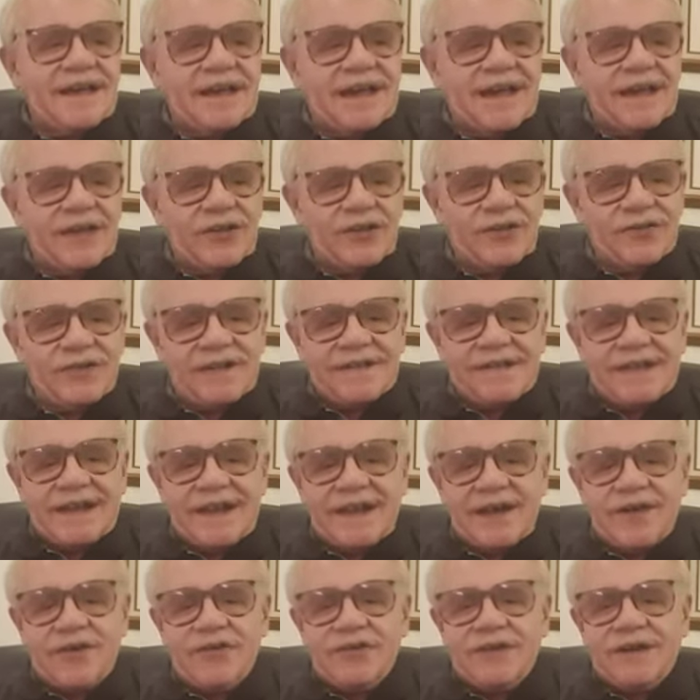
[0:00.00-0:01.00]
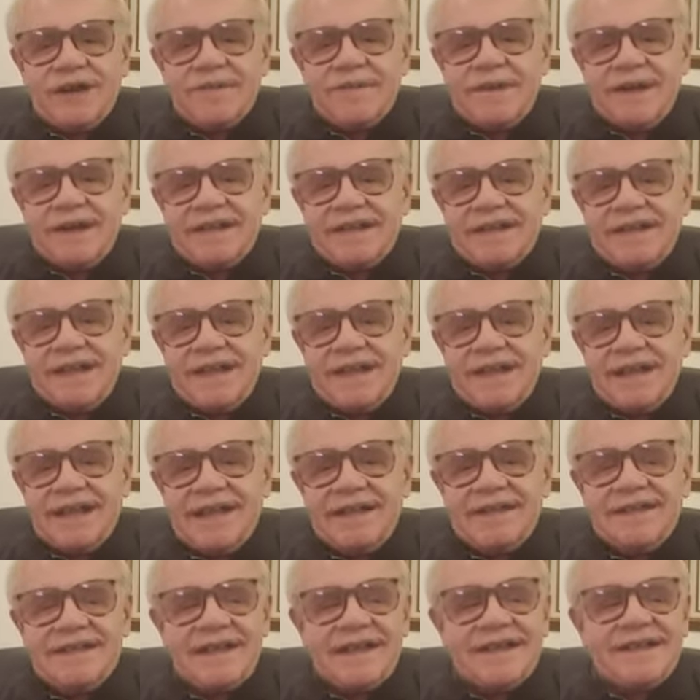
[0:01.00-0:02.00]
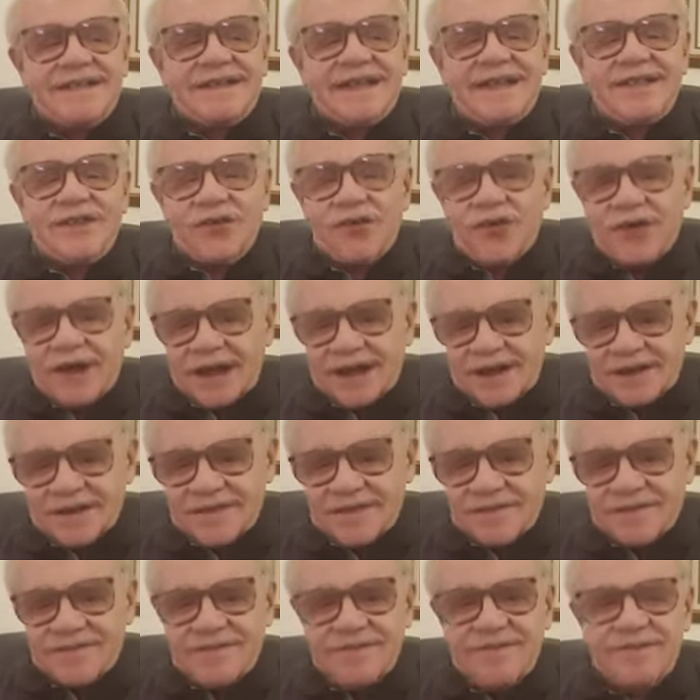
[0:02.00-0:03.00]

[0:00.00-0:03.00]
¿Y dónde está la contrapartida de esa droga